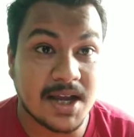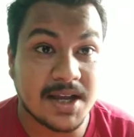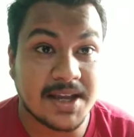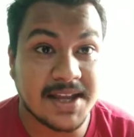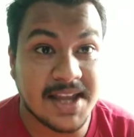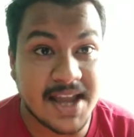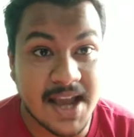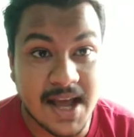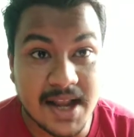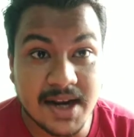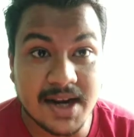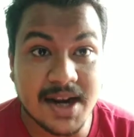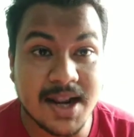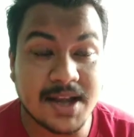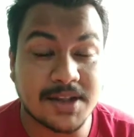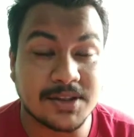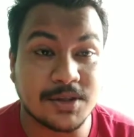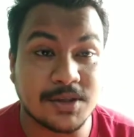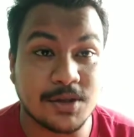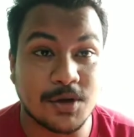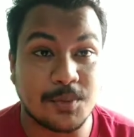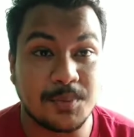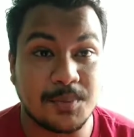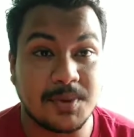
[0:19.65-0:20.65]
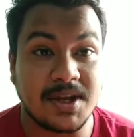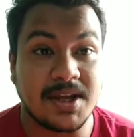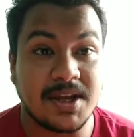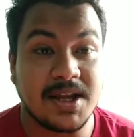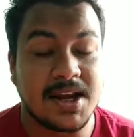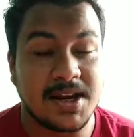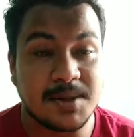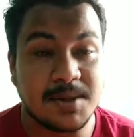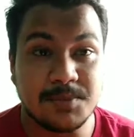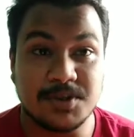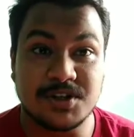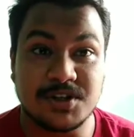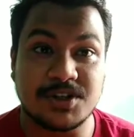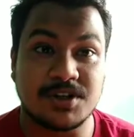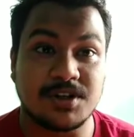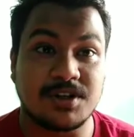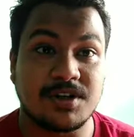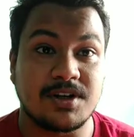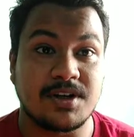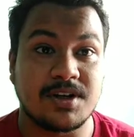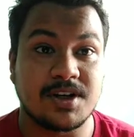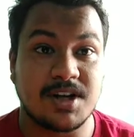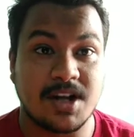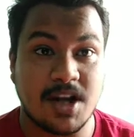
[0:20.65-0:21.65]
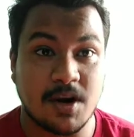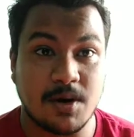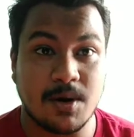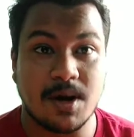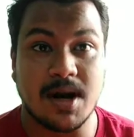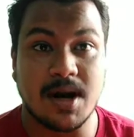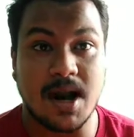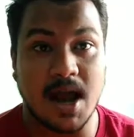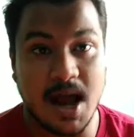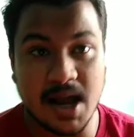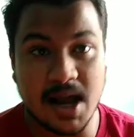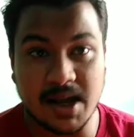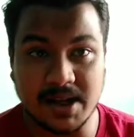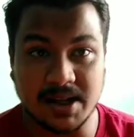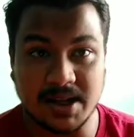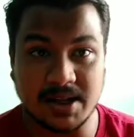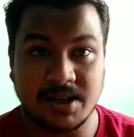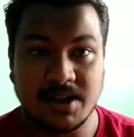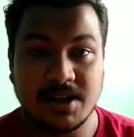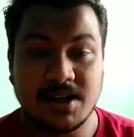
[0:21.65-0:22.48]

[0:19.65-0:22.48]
খেয়াল রাখতে হবে অ্যাডমিশন নেওয়ার আগে